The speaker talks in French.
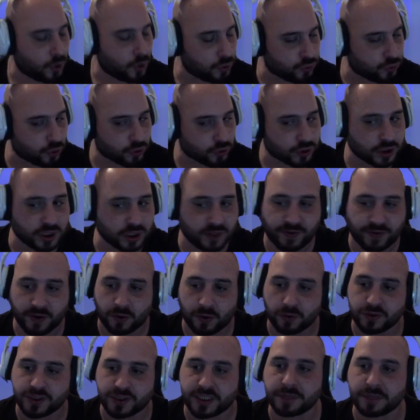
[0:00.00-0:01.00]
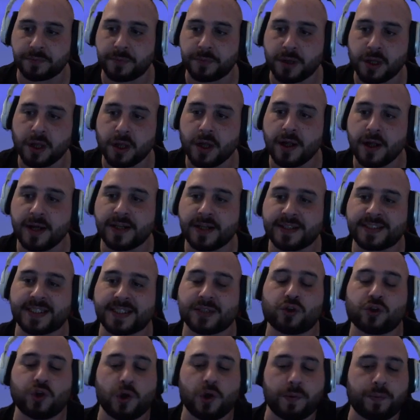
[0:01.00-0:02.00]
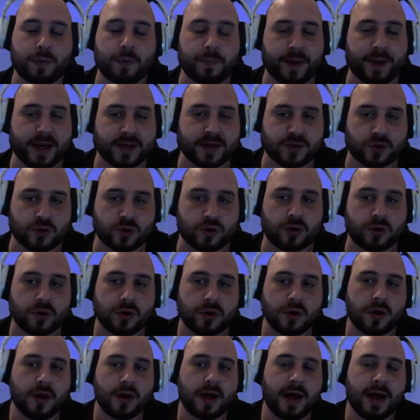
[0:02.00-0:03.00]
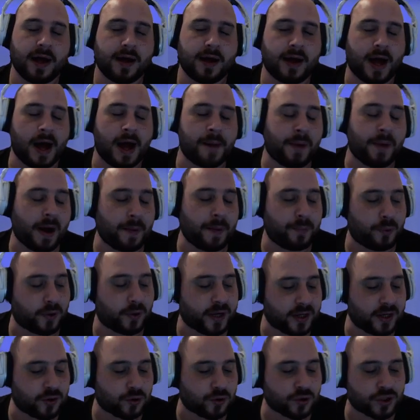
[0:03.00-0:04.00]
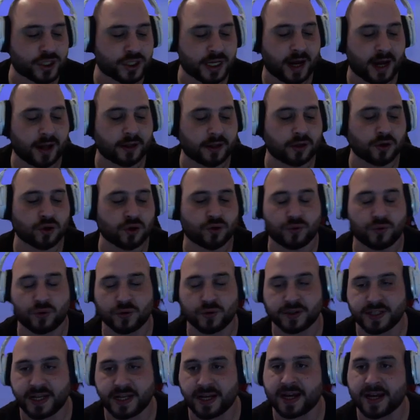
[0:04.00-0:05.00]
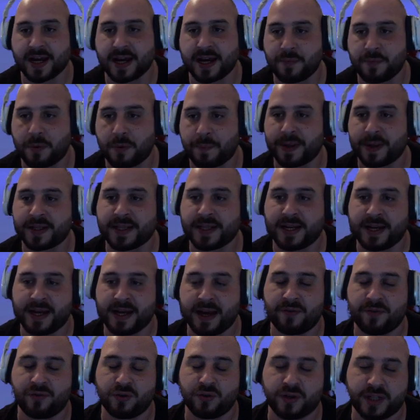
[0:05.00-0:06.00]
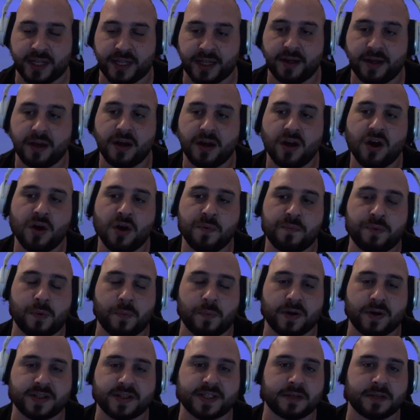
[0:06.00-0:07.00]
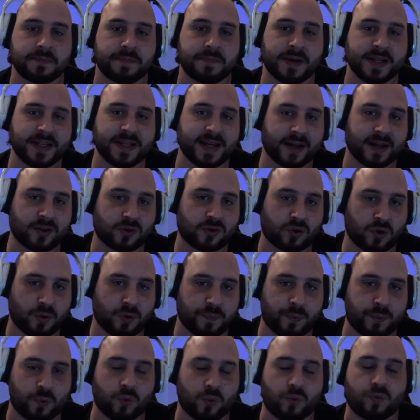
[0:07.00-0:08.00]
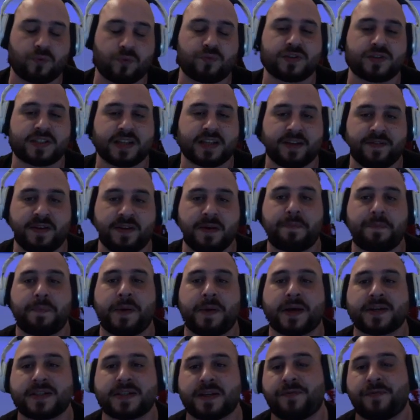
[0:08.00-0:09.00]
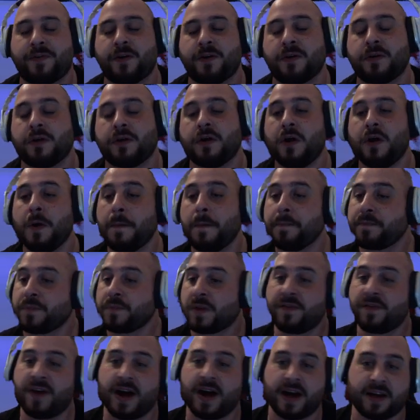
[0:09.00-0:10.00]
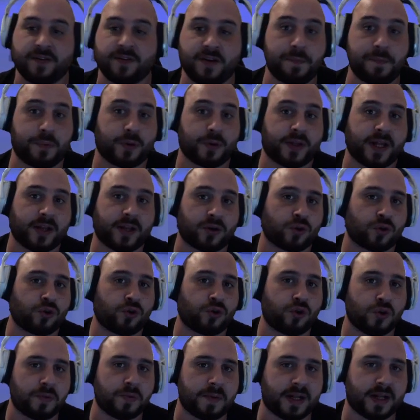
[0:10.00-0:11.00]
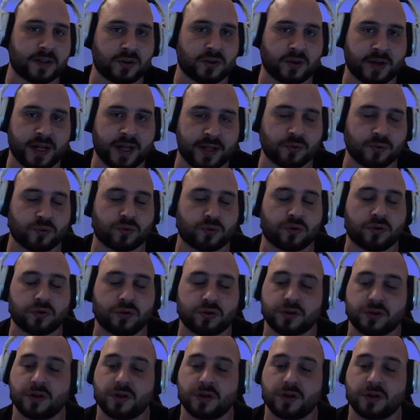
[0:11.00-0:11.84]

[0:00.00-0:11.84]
dans différentes teams. Ces deux bons persos, à part pour quelques shards, je vous conseille réellement pas d'aller invoquer. Pour moi, c'est une bannière tampon. Vous savez, Persephone va arriver. Peut-être que demain, dans l'annonce